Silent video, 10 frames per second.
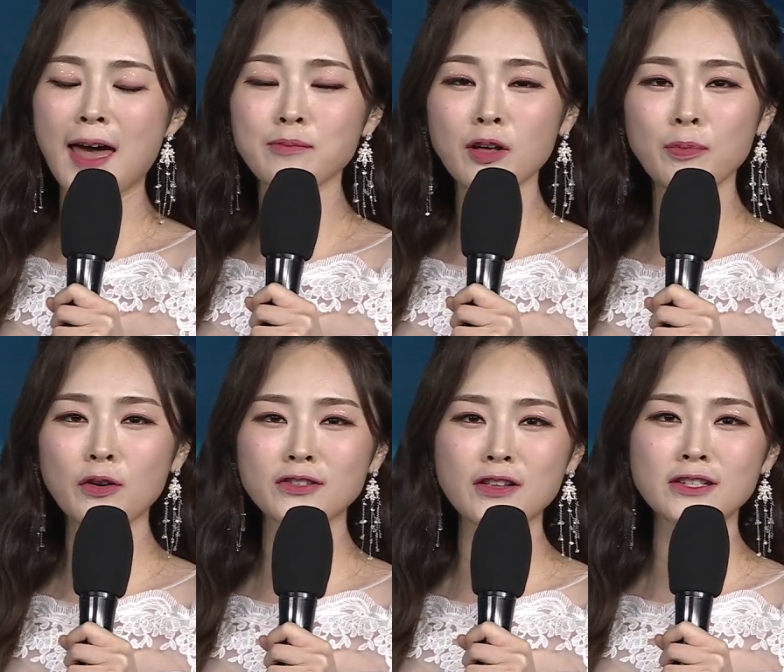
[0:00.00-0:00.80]

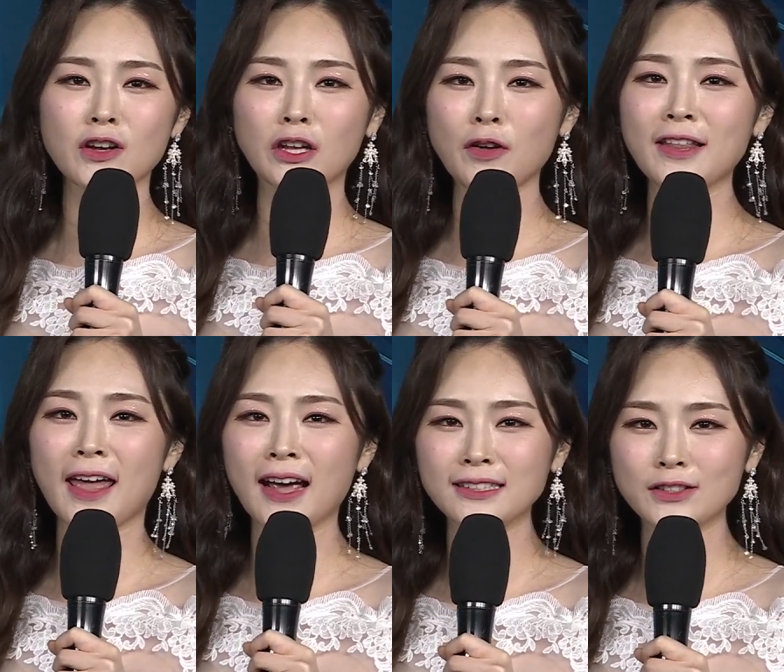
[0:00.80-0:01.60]
MVP로 선정이
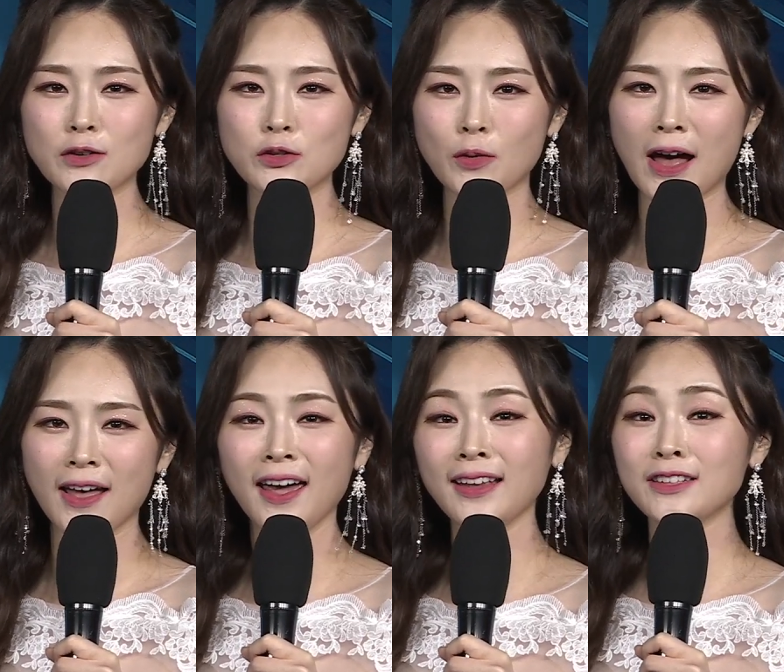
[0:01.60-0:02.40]
된 엑시
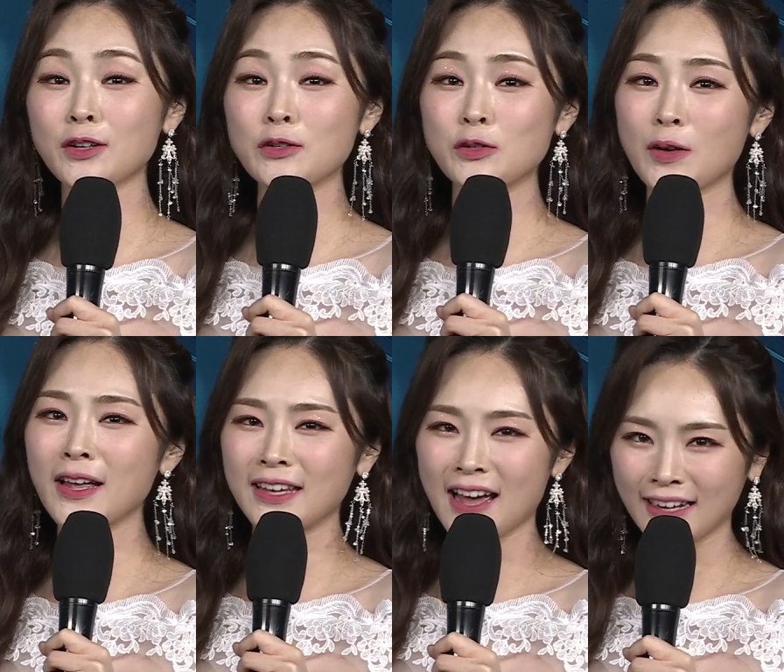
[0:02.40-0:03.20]
선수와 헤이트
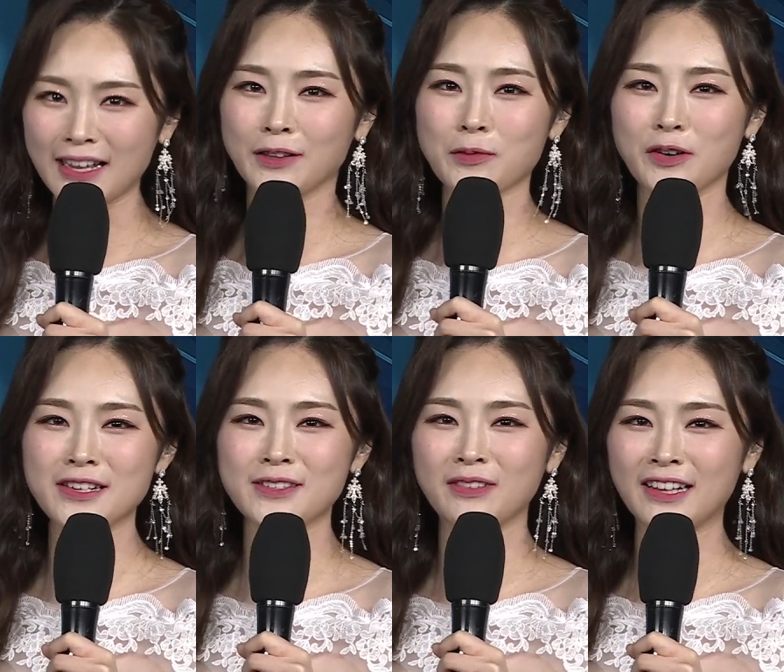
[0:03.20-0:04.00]
선수와 이야기
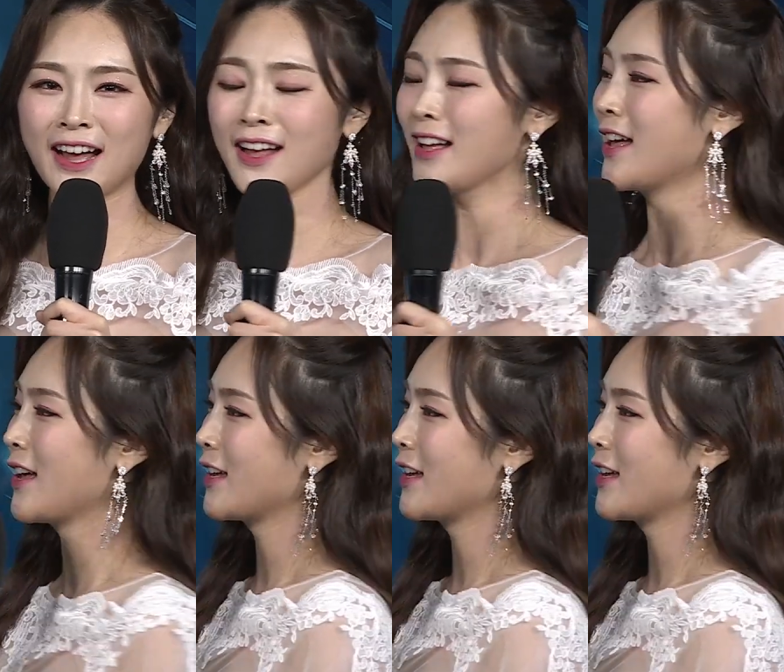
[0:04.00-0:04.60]
나눠보겠습니다.